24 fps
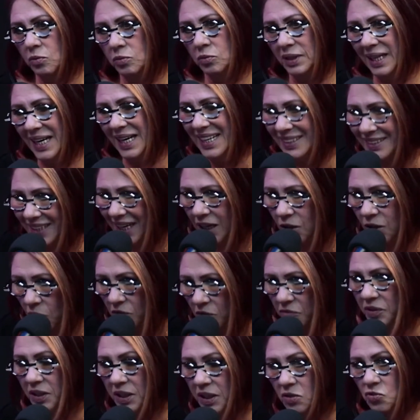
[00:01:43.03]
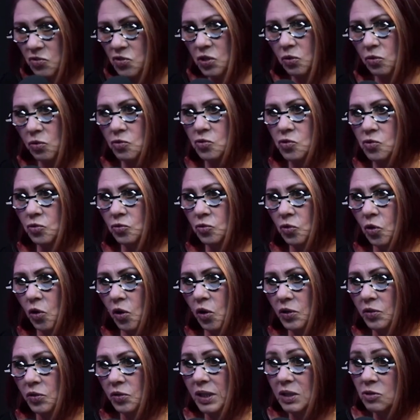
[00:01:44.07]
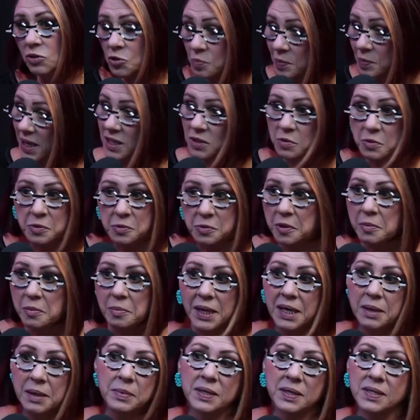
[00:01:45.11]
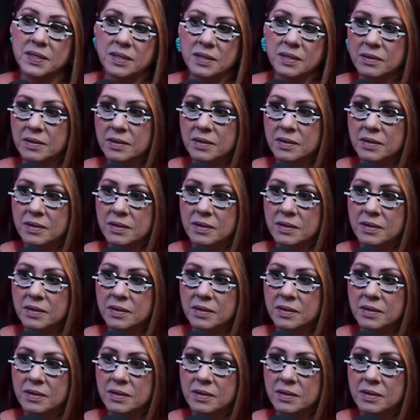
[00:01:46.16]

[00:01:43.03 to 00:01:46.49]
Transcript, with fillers: 39 anos de consultório e os mesmos problemas.